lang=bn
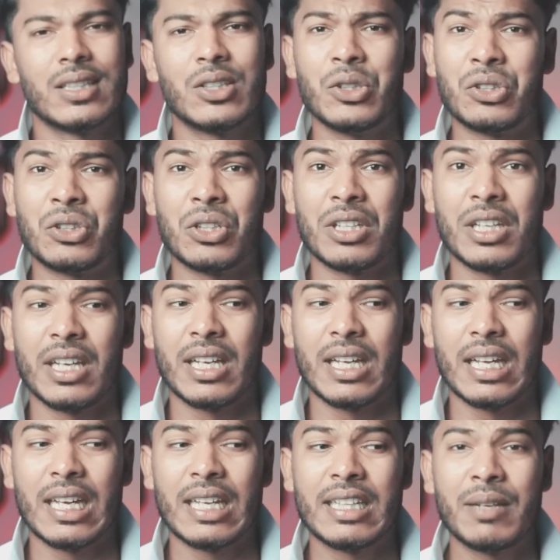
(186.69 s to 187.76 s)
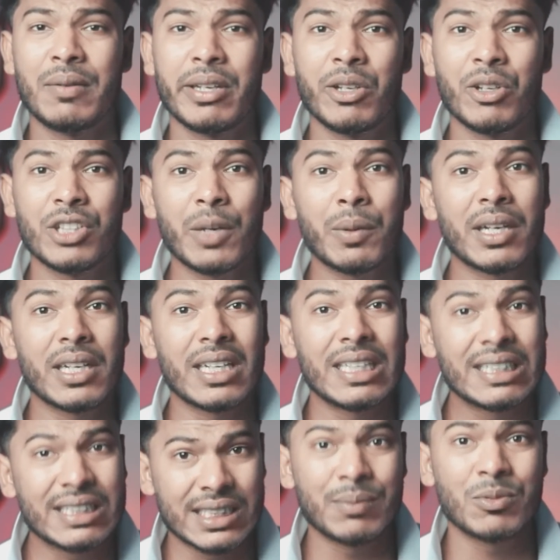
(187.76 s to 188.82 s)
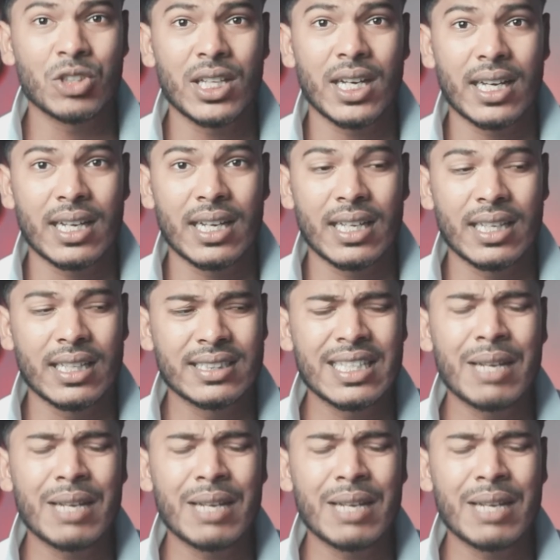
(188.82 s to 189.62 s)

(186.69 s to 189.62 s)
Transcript: ধুত্তরি এদের ভিডিওতে আবার স্ক্রিপ্টও থাকে নাকি